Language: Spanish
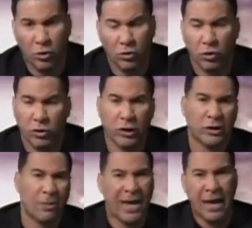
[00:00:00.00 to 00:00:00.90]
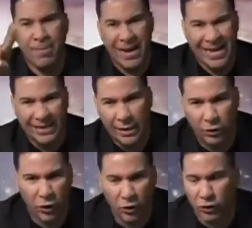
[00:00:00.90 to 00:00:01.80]
tenía un consultorio también, en Baní tenía
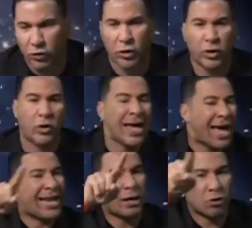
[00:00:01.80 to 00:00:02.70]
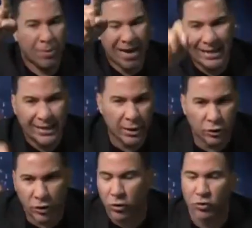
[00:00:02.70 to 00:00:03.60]
otro consultorio, en La Romana
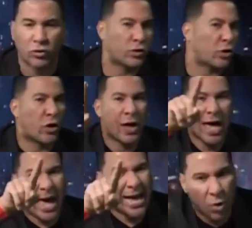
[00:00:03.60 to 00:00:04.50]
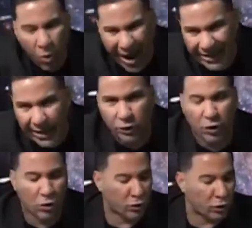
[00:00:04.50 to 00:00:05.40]
tenía otro consultorio, en Iguay tenía
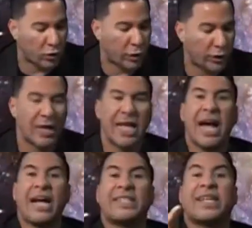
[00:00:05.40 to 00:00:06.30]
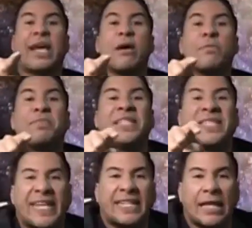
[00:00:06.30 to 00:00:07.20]
otro consultorio. Así que
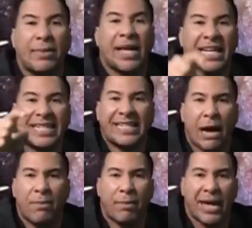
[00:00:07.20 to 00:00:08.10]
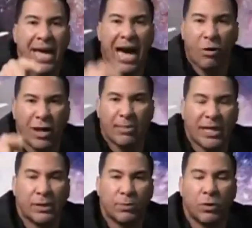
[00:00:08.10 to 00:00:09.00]
visítame, llámame ahora
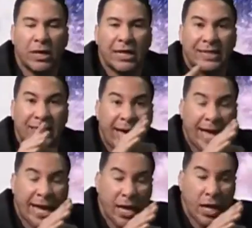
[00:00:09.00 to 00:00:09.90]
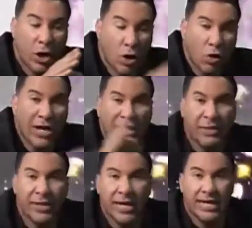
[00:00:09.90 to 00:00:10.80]
mismo, de
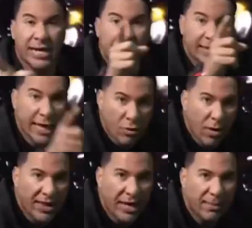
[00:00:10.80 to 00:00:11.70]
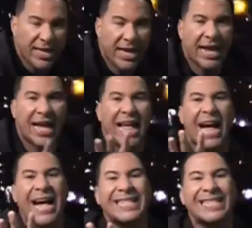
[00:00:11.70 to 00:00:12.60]
lunes a viernes, de 9 de la
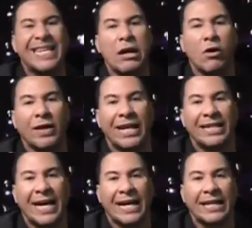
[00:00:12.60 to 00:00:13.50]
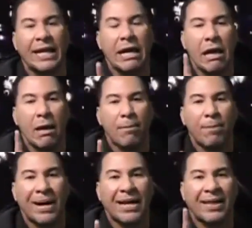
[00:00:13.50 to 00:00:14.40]
mañana a 5 de la tarde,
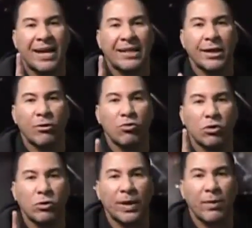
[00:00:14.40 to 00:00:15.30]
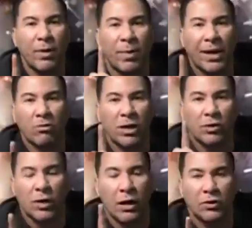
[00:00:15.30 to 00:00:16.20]
para darte unos premios para una
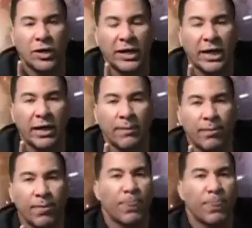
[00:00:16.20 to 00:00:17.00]
sola lotería.